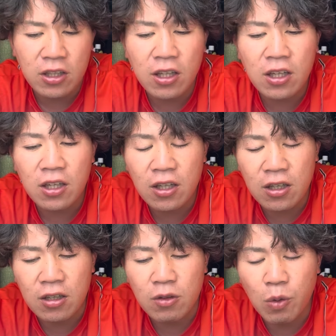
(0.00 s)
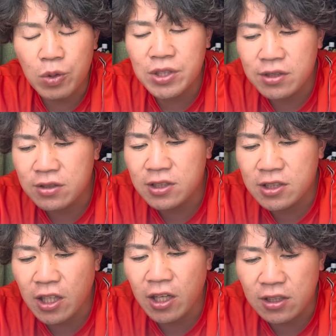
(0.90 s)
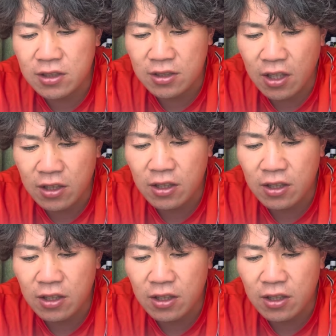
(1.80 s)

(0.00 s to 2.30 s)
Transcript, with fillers: だから、甲子園土じゃないですか。